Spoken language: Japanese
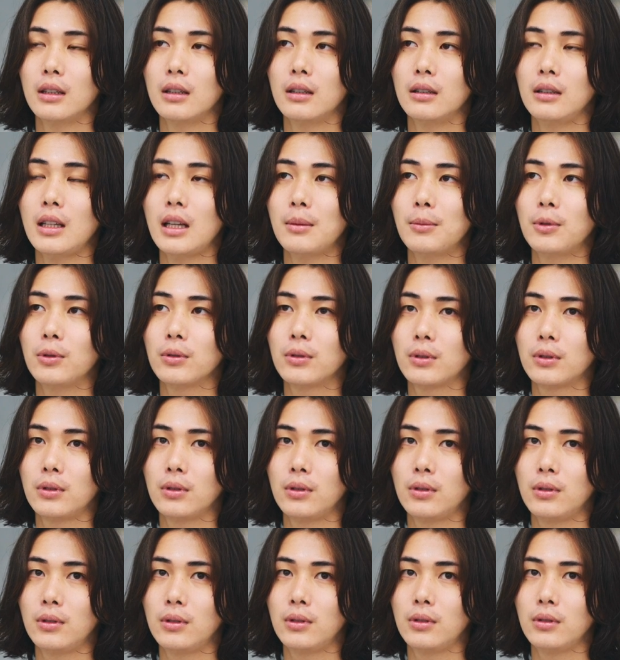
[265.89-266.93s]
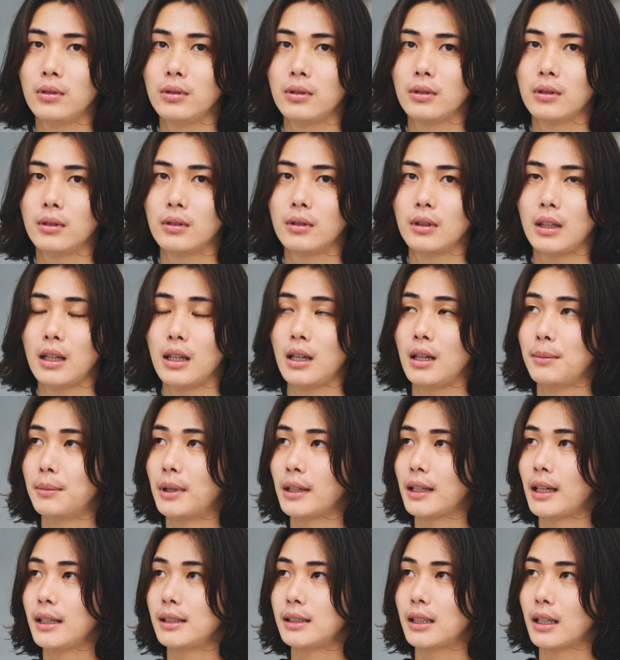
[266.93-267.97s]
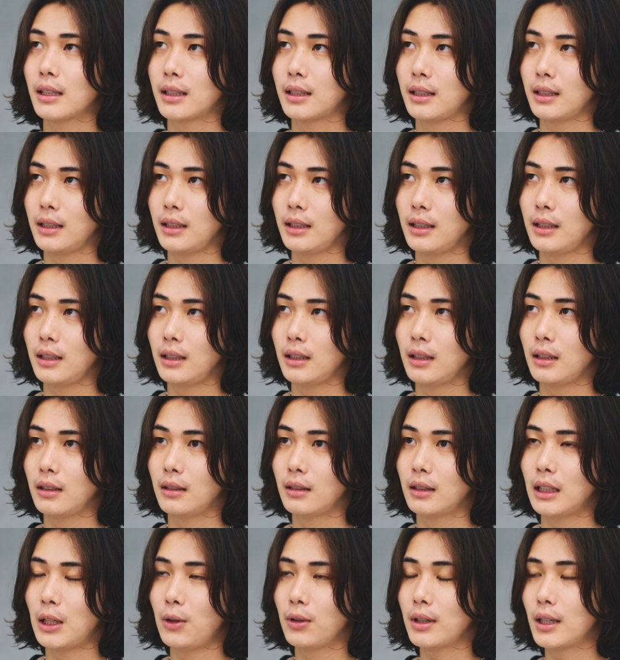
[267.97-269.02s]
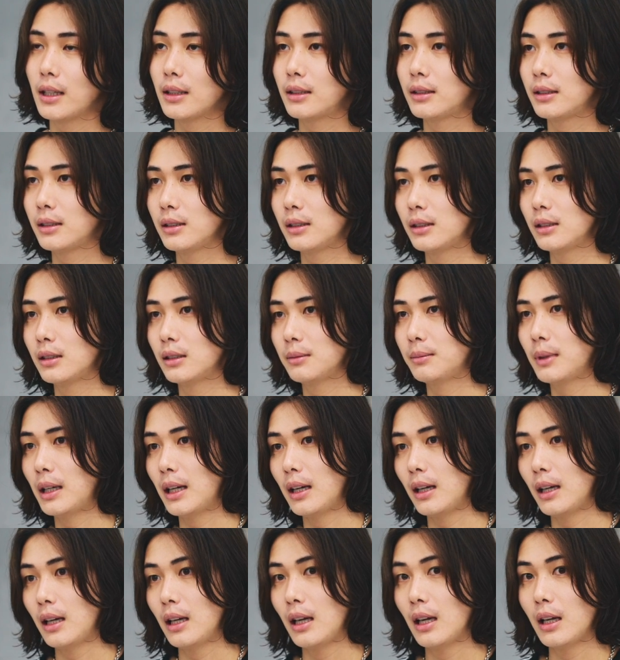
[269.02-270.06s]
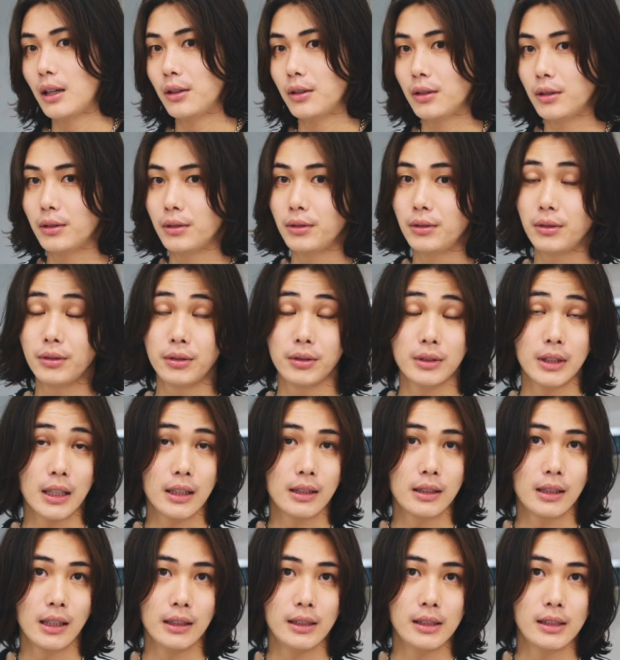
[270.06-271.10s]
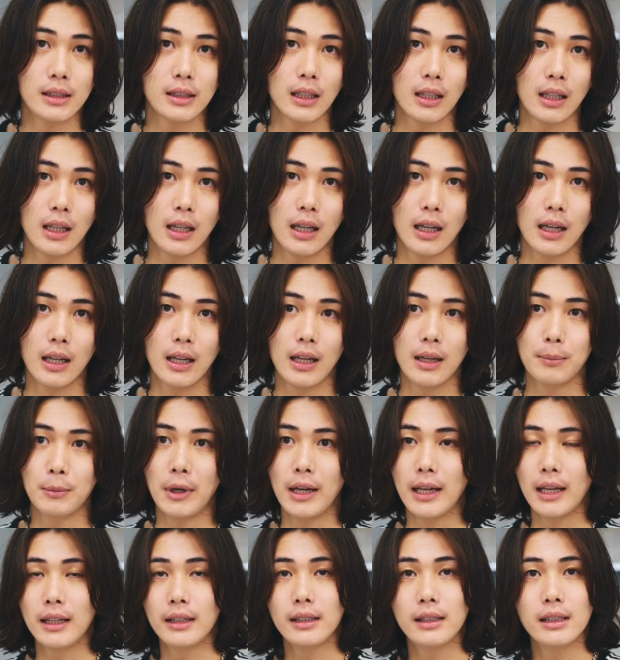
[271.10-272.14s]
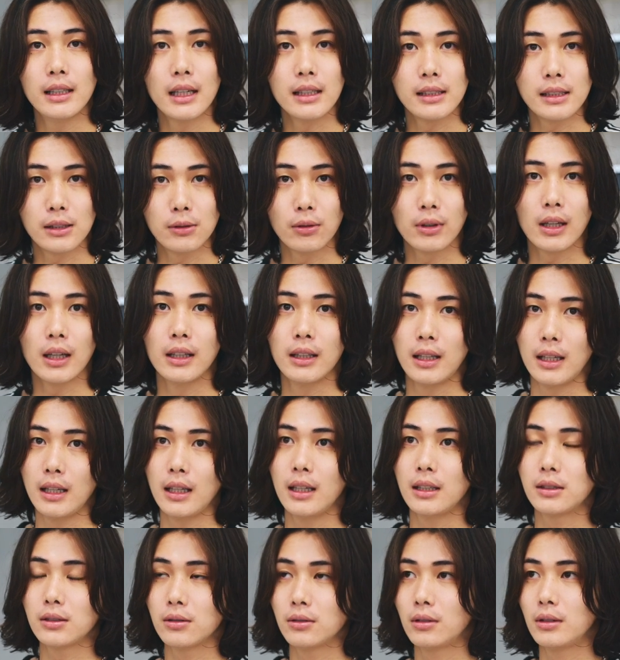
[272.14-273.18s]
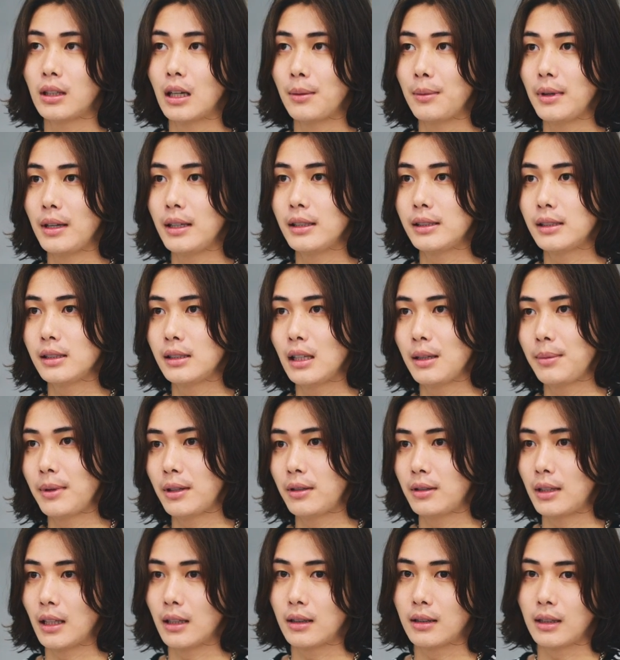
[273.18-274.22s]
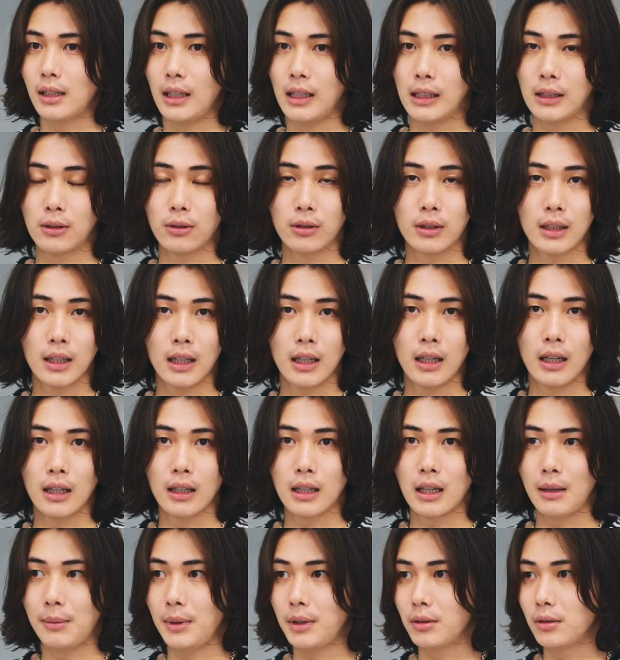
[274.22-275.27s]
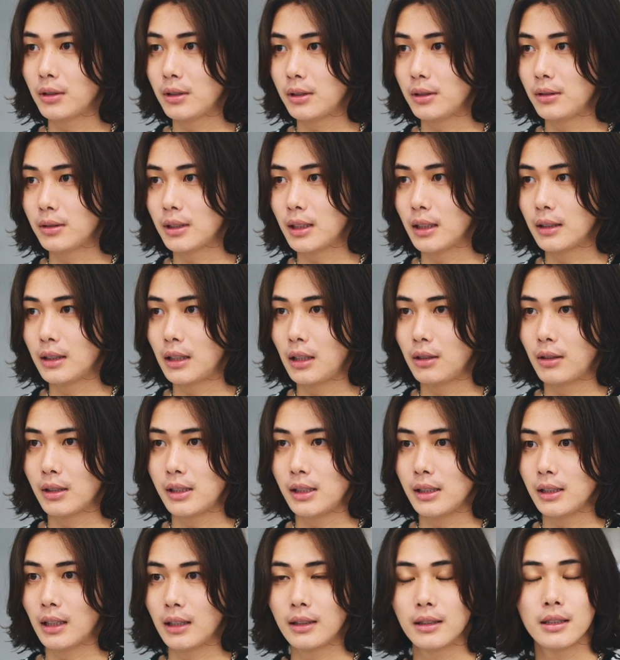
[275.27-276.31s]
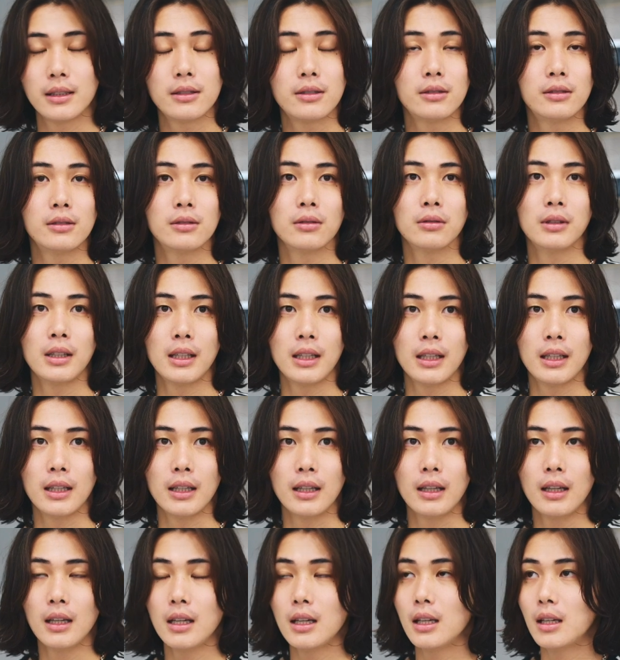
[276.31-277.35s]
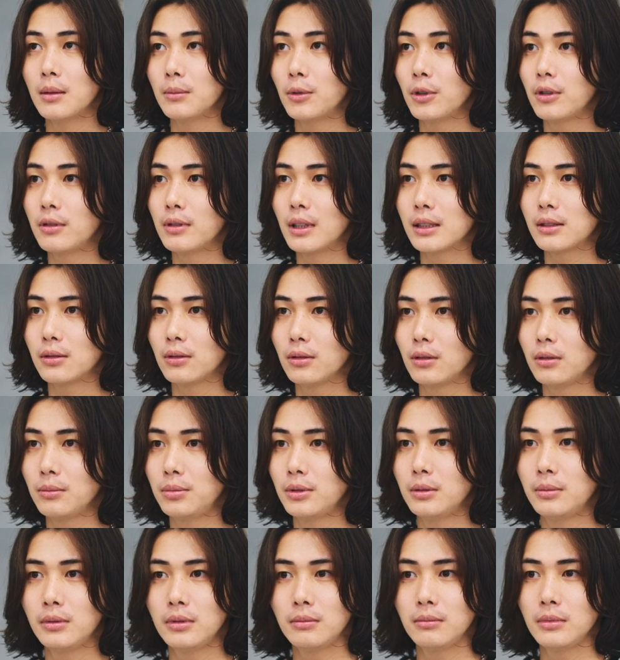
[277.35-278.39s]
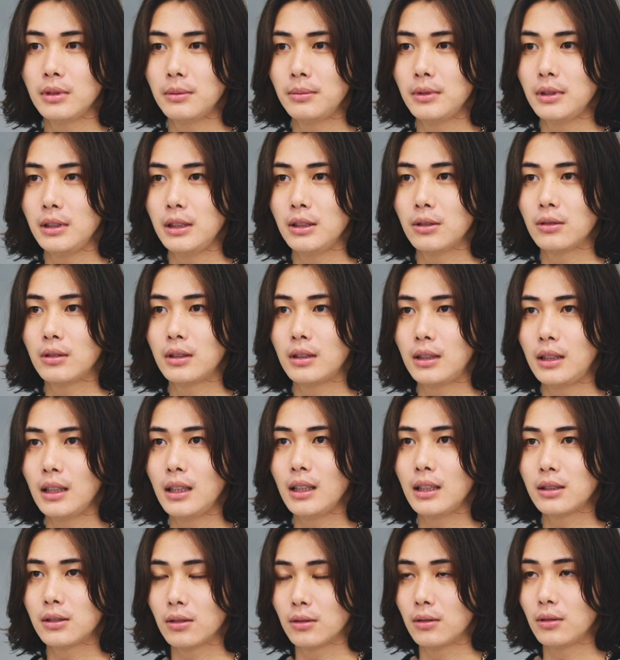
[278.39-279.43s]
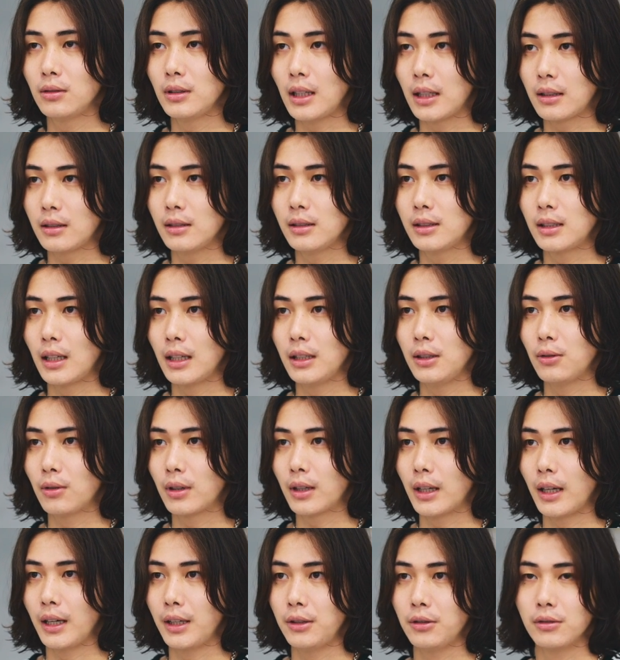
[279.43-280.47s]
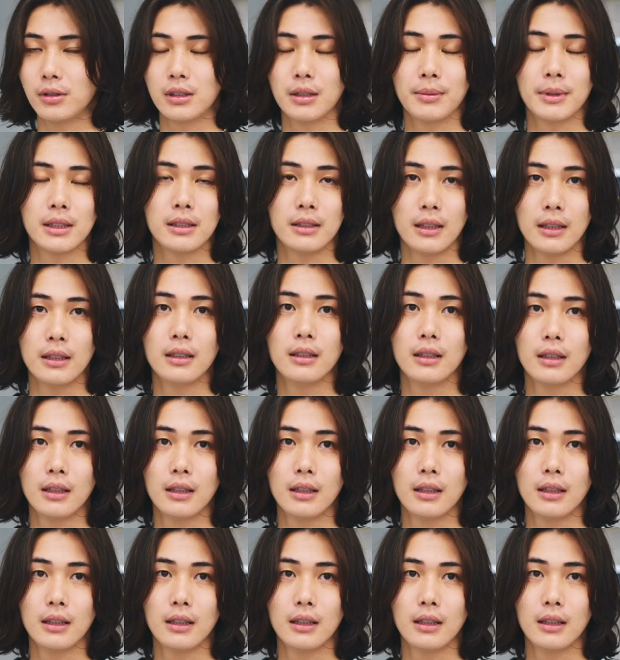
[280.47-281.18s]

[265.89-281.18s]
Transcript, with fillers: 根元、えまあ、毛先なおかつ、まあ、ウルフだったりしたら、まあ、襟足とかでそのダメージレベルだったりとか髪の強さっていうのは違ってくるので僕はその部分部分によってその薬剤を変えるようにしますね。